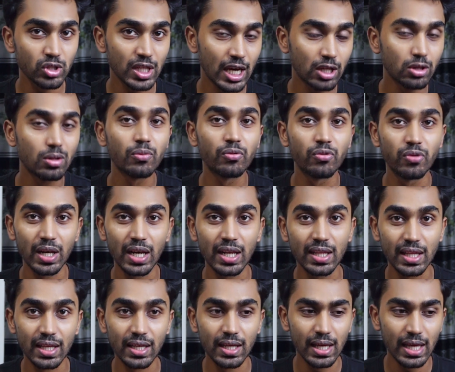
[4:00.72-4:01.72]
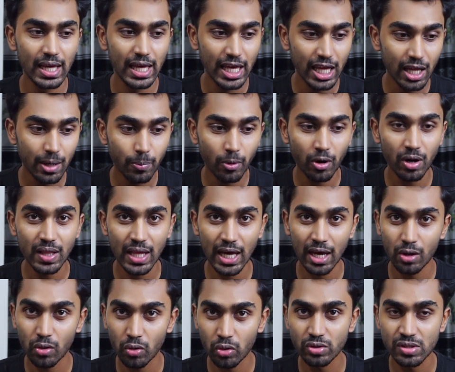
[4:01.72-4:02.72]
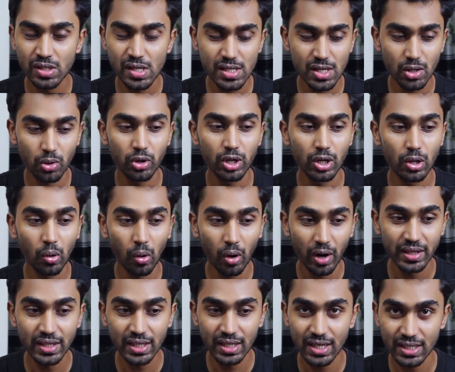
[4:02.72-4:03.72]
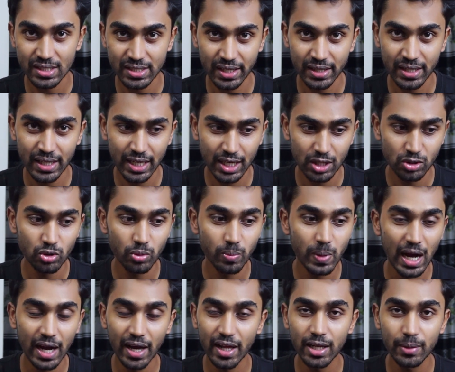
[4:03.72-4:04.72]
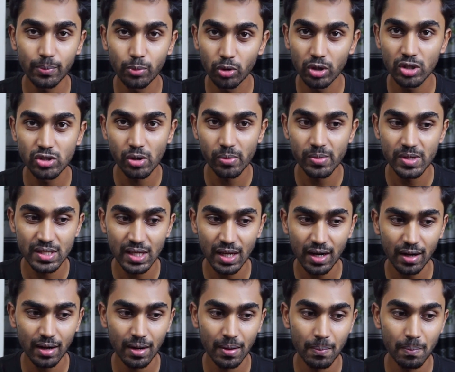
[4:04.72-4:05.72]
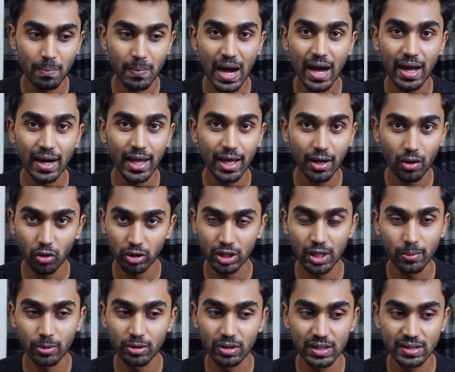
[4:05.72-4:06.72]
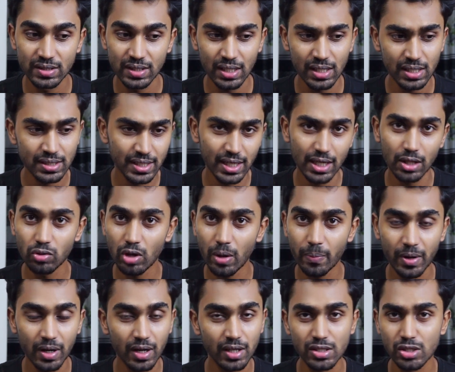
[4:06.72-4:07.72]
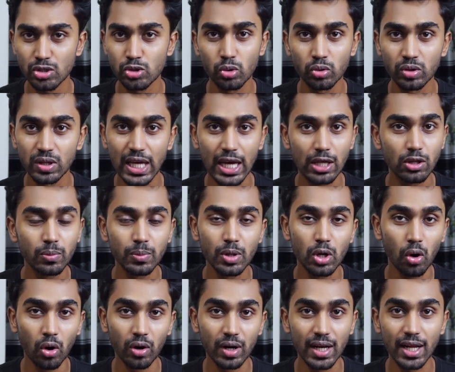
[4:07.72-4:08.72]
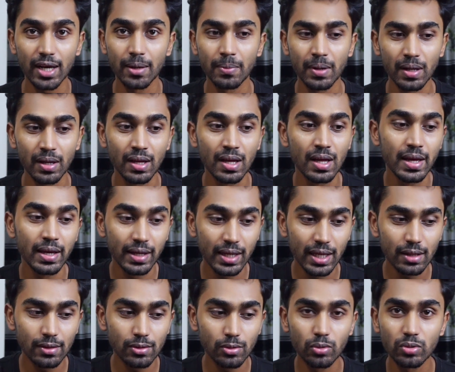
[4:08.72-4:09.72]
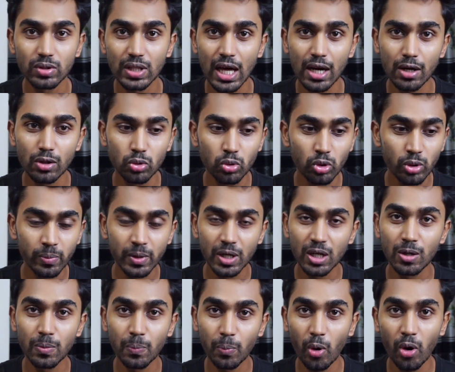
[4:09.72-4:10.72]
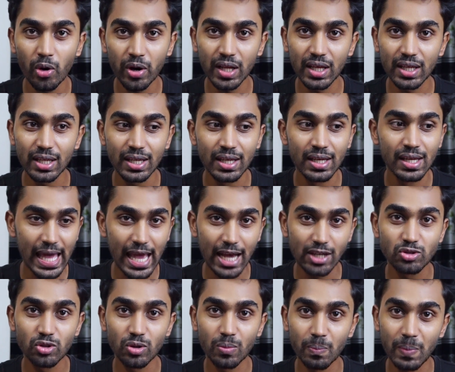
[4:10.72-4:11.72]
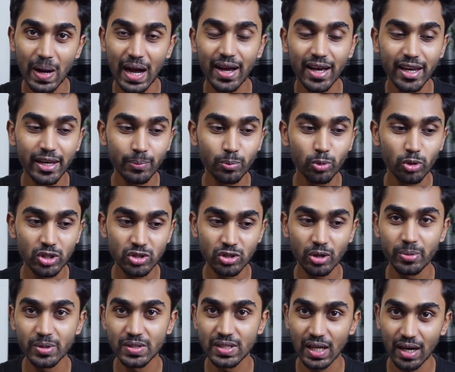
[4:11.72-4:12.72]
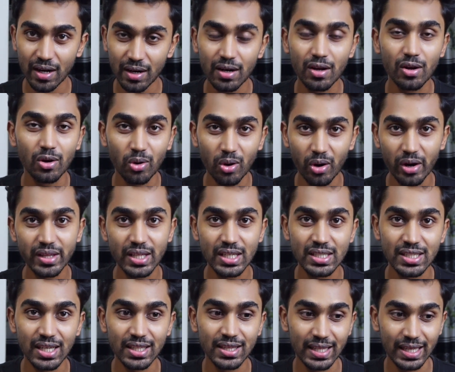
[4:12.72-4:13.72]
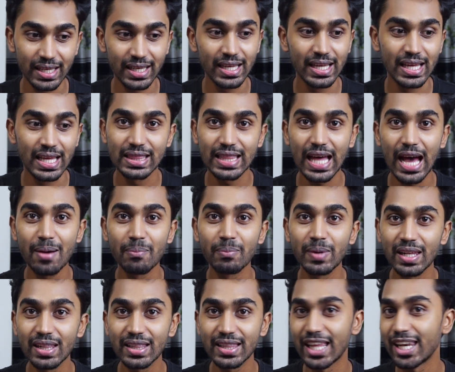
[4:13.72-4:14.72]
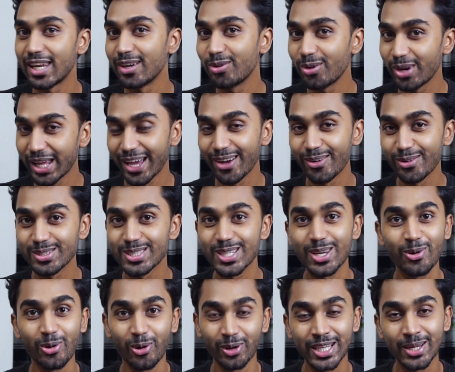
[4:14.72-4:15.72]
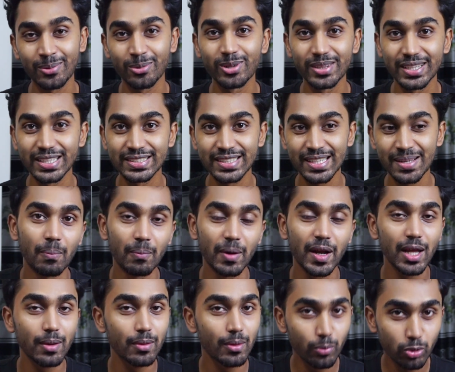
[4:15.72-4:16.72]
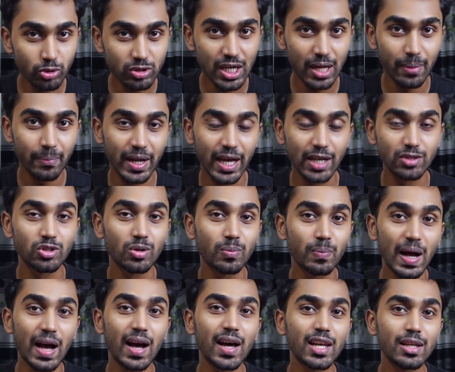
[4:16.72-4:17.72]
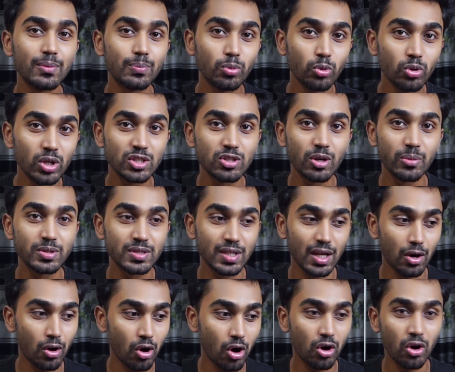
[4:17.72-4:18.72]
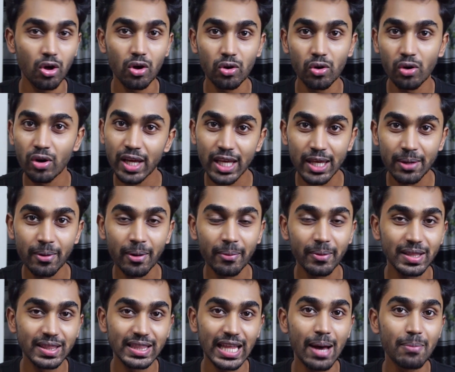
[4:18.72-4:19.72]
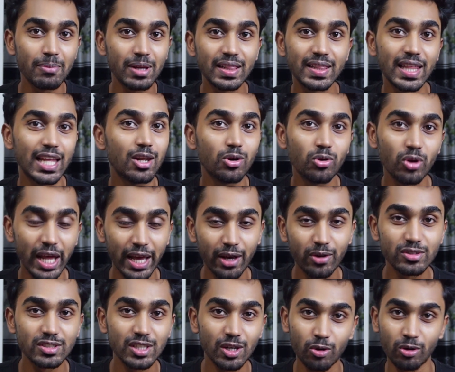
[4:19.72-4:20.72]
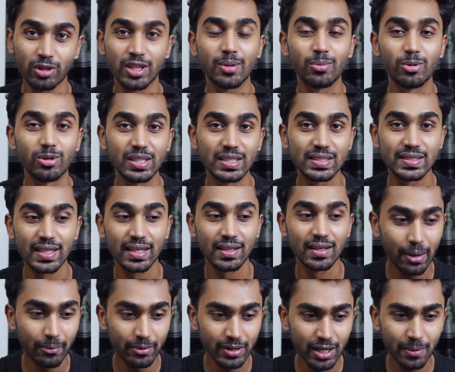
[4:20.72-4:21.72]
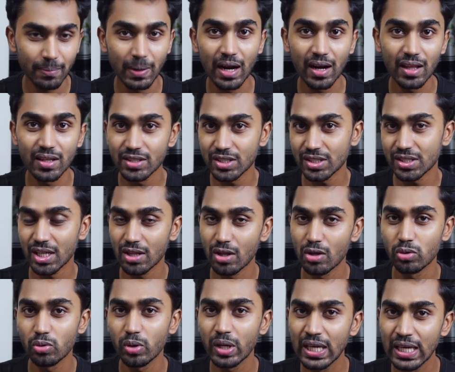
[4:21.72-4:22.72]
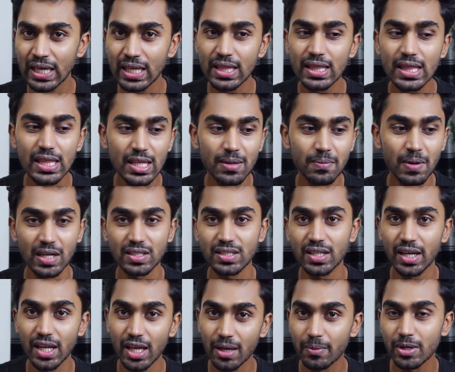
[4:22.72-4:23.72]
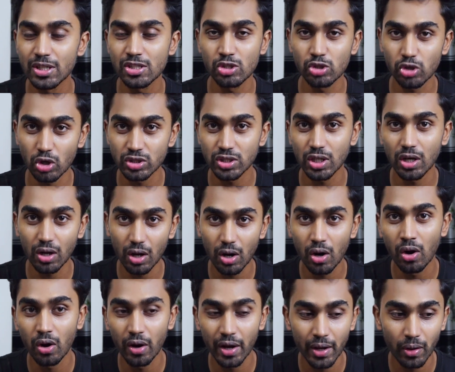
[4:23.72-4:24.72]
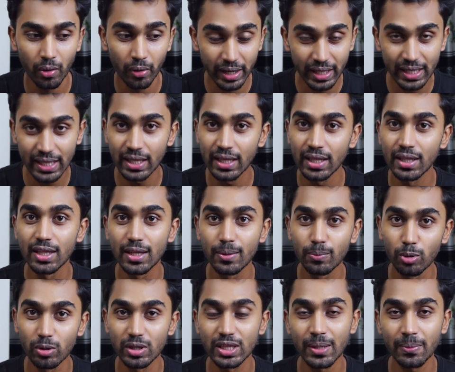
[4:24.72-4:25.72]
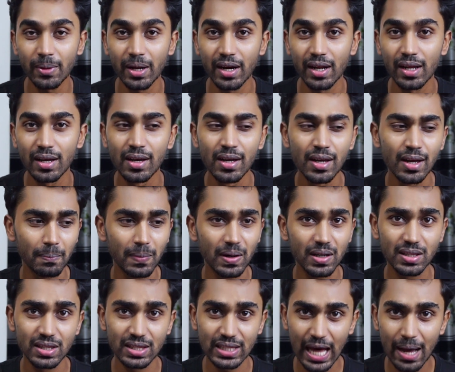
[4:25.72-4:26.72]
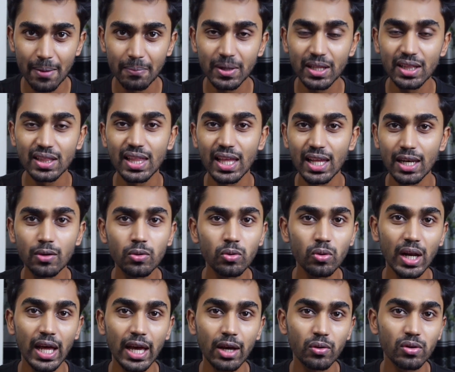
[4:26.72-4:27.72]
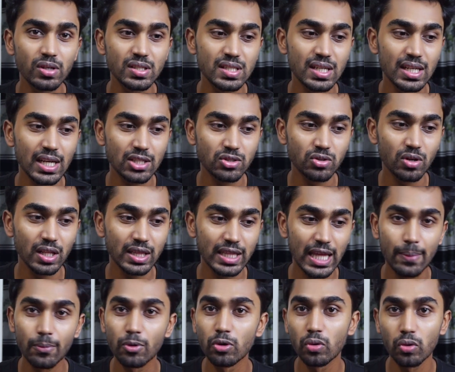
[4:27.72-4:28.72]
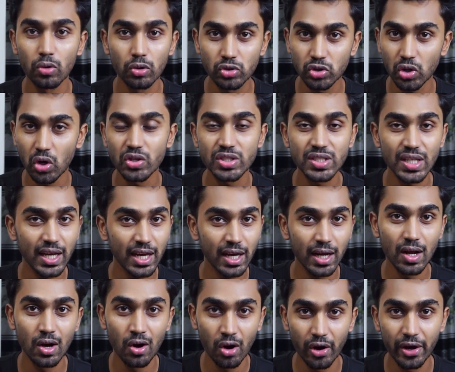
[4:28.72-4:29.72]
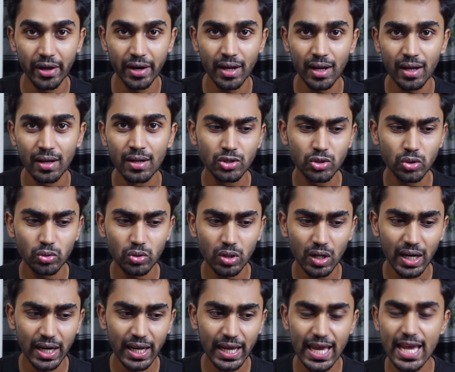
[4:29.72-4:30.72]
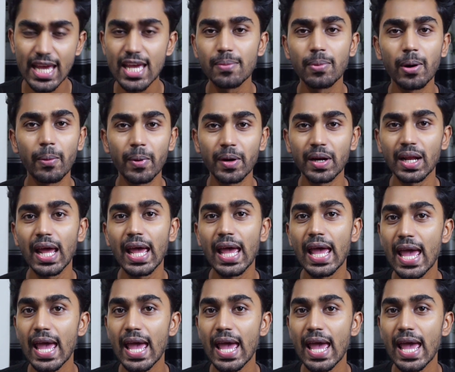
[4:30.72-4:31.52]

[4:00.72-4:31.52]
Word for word: যদি একদম ফেলে দেই এরপরে দেখানো হচ্ছে যে ওই কয়েদিটার সাথে কিছু বাঙালি পুলিশ অফিসার বাংলায় কথা বলতেছে সেটা তো আপনার কাছে শুনতে একদমই অড লাগবে কিন্তু তার দুই মিনিট পরেই একজন বাঙালি পুলিশ অফিসার কয়েদির সাথে তামিল তেলেগু ল্যাঙ্গুয়েজে কথা বলতেছে মানে আমি বুঝলাম না একজন বাঙালি পুলিশ অফিসার হরহর করে কিভাবে তামিল তেলেগু ল্যাঙ্গুয়েজে কথা বলতেছে আমাদের বাংলাদেশে সাধারণত হিন্দি ভাষা নিয়ে বেশ চর্চা করা হয় অনেকেই হিন্দি বলতে পারে বাট তামিল তেলুগু ল্যাঙ্গুয়েজ নিয়ে আসলে তেমন কোনো চর্চা এখানে হয় না সুতরাং এই ব্যাপারটা